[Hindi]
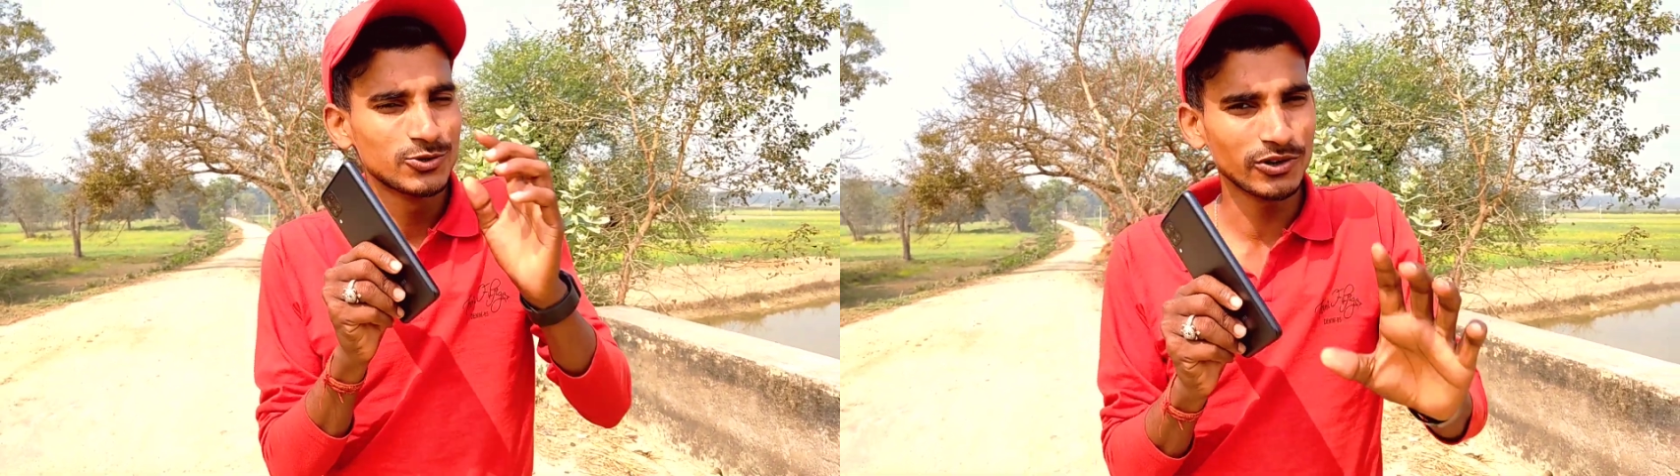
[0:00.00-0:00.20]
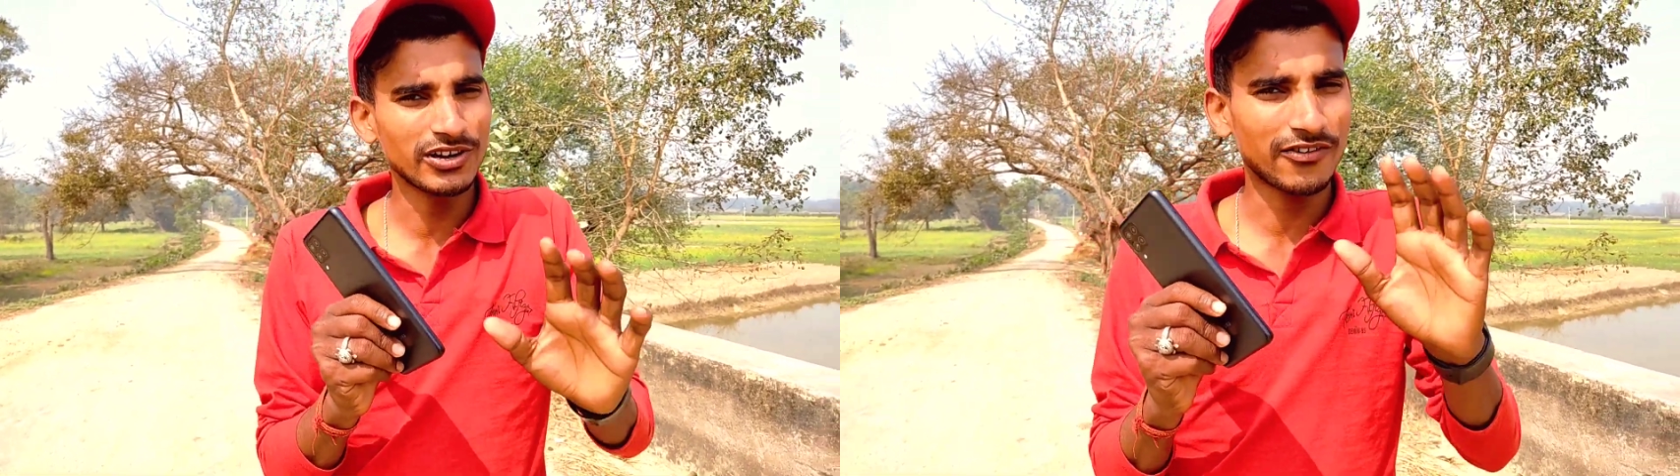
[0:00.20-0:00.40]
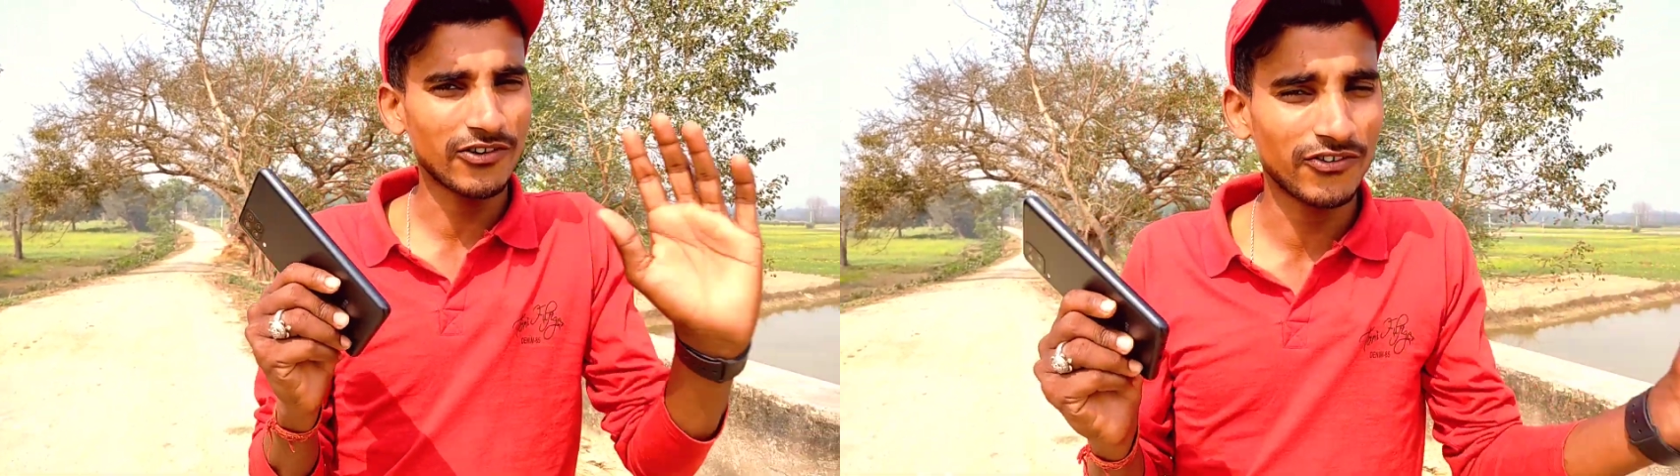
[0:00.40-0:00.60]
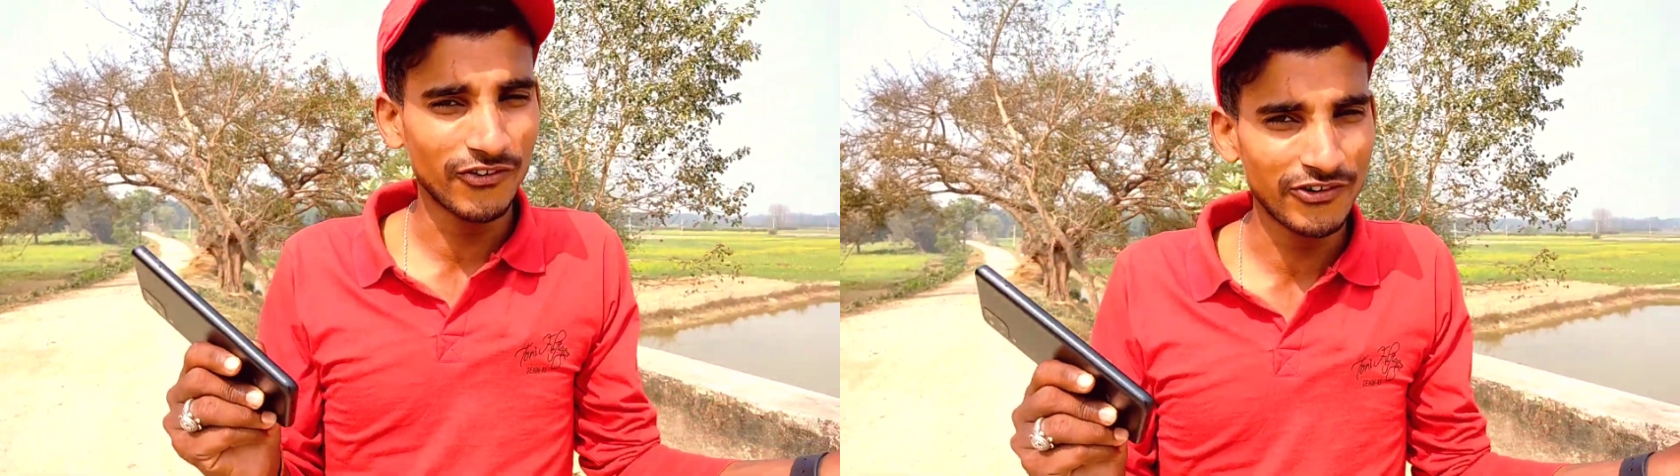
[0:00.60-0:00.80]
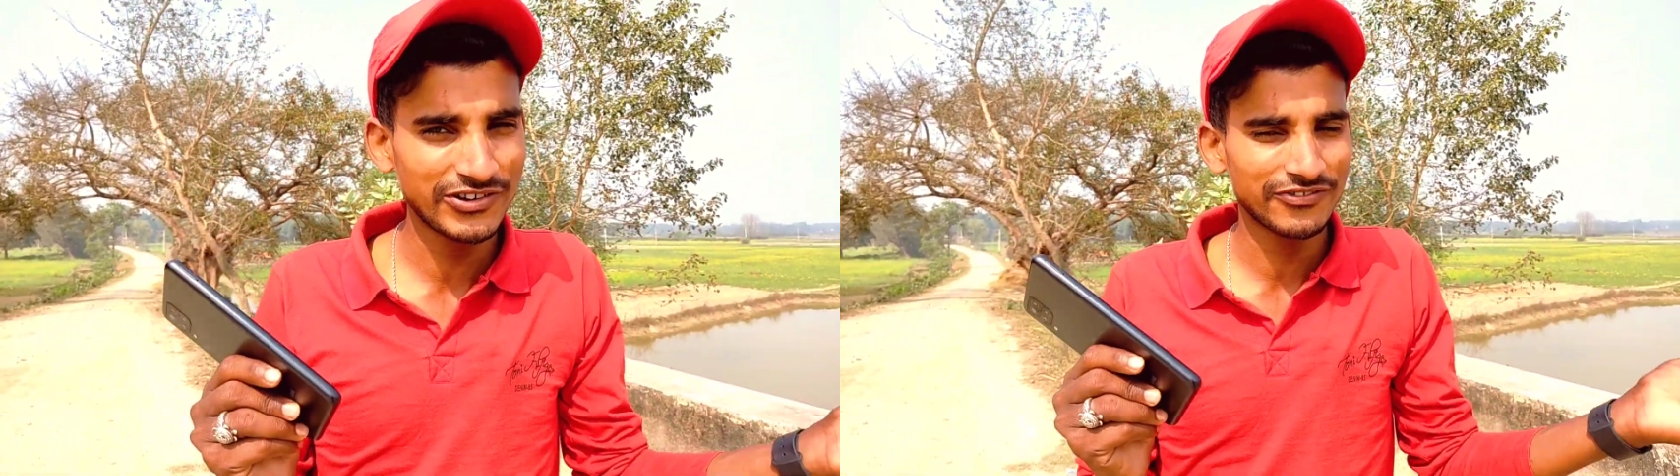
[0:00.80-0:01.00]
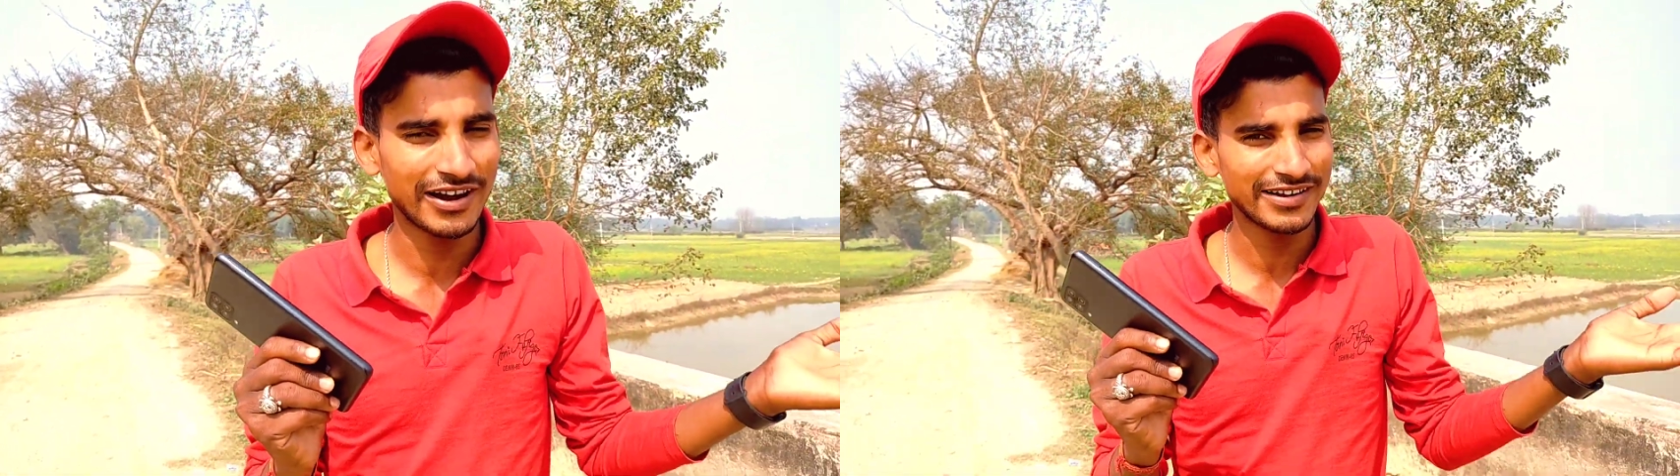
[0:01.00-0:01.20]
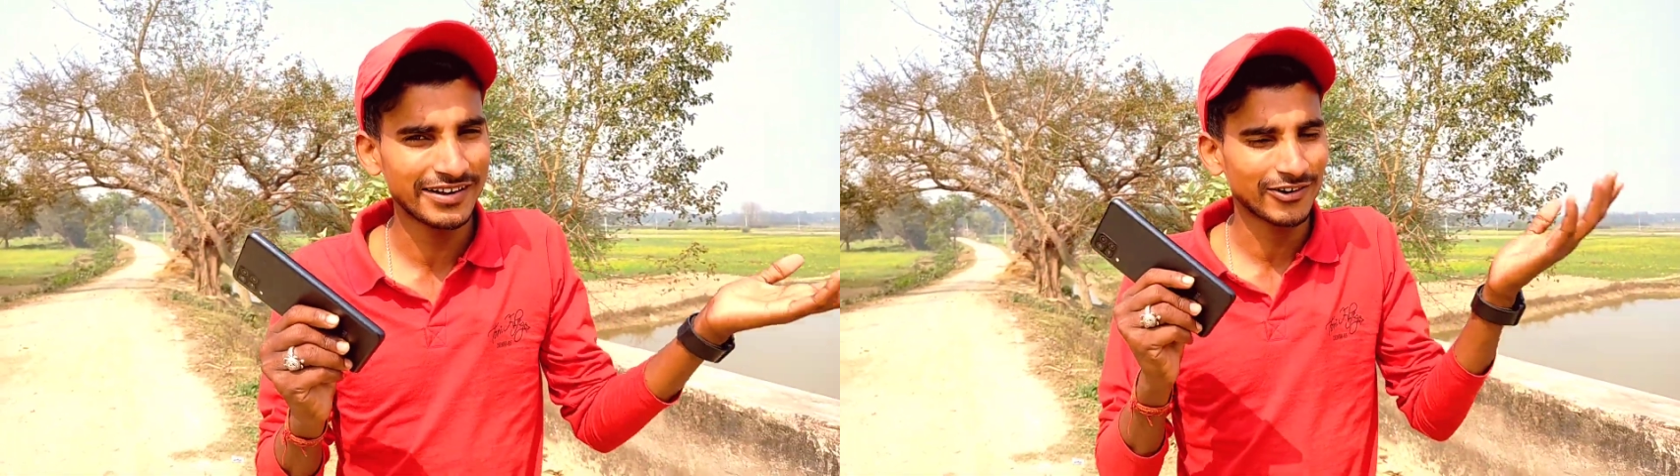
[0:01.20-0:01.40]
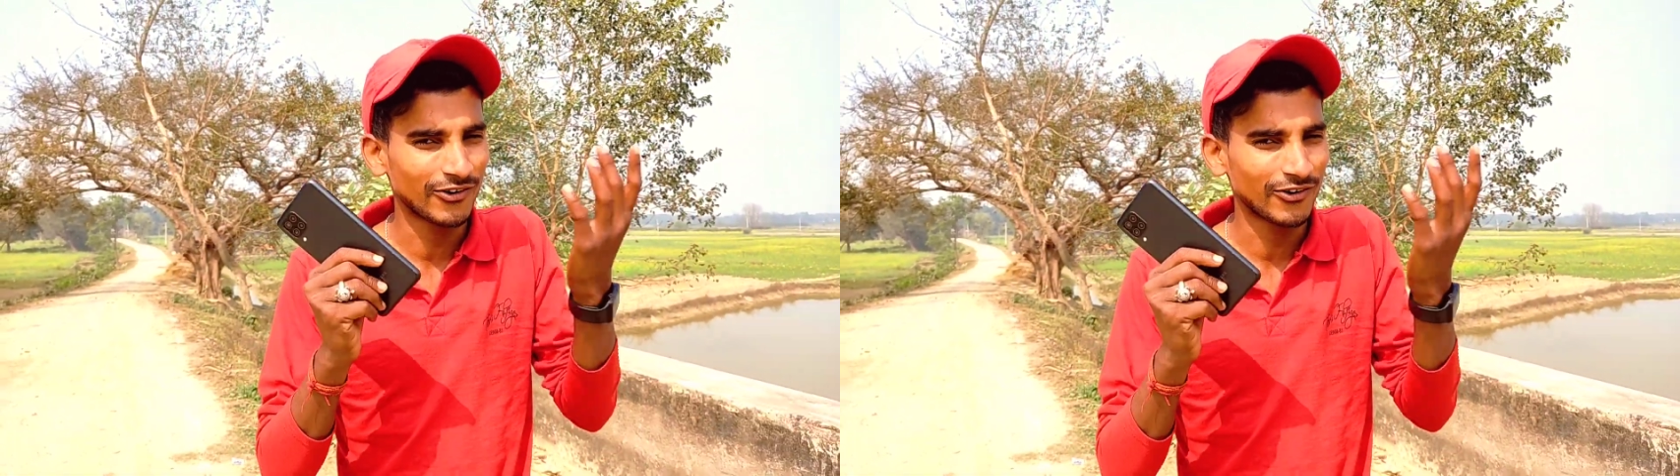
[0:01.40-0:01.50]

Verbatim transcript: जो कि आपको 4G वेरियंट